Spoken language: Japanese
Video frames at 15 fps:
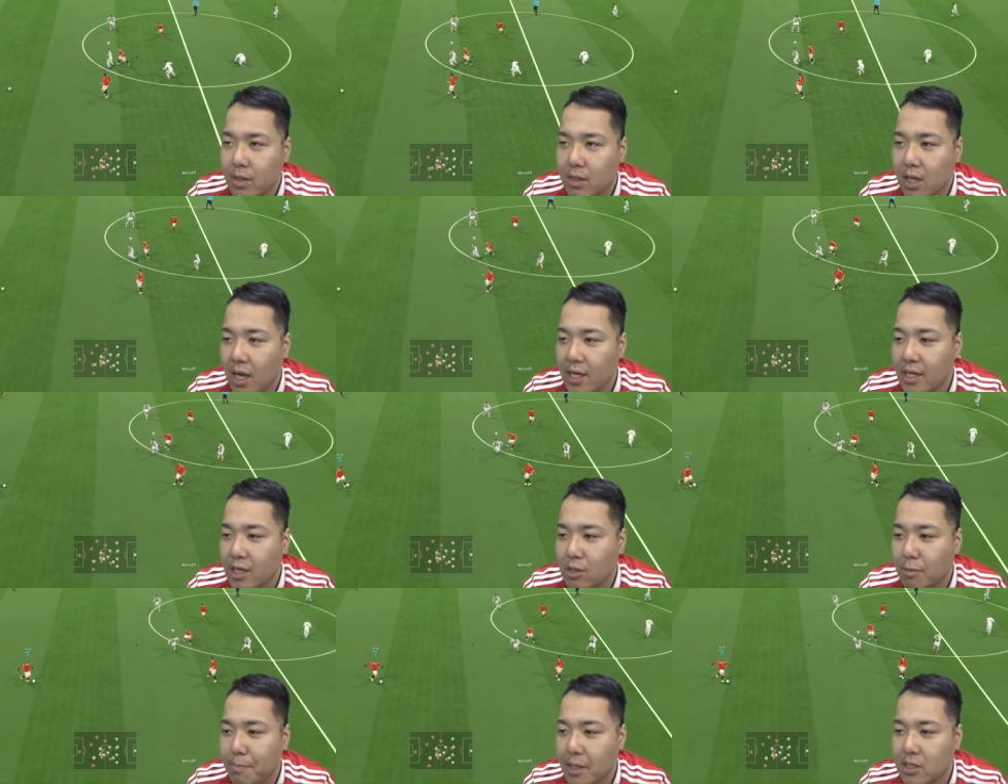
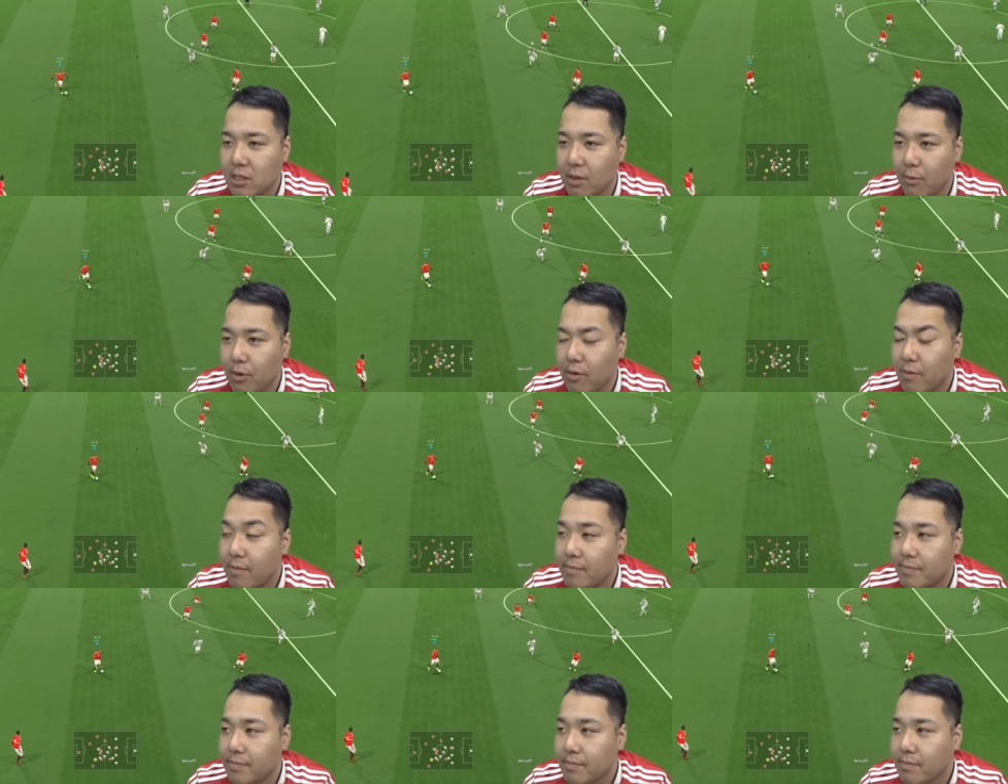ダイレクトパスでも。だか
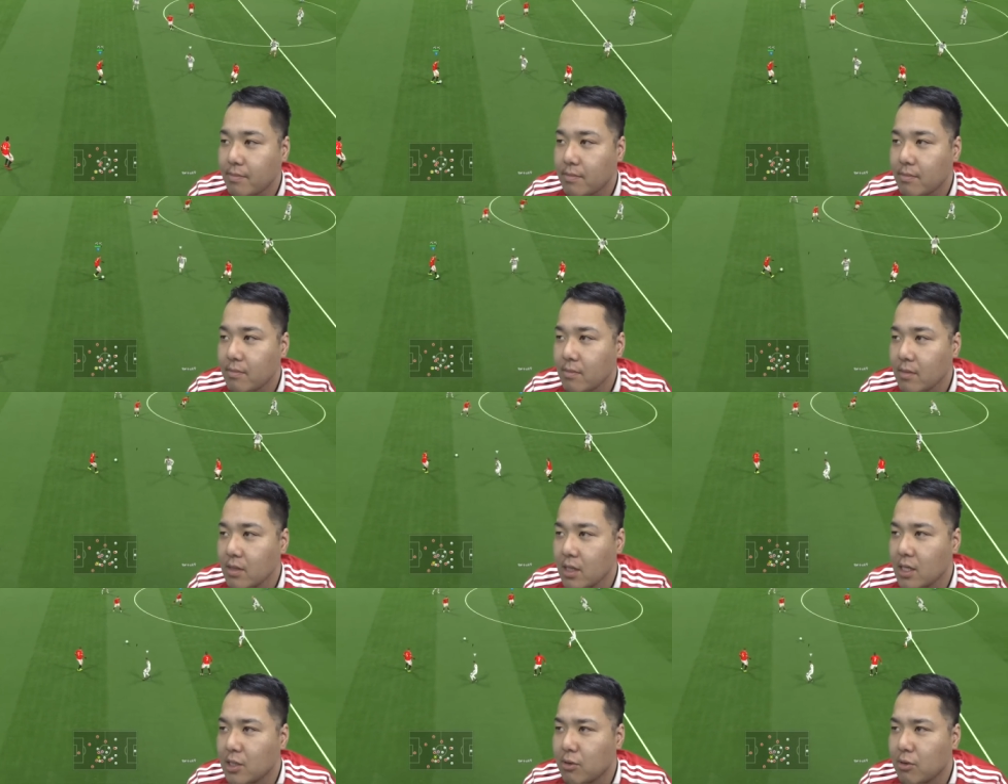ら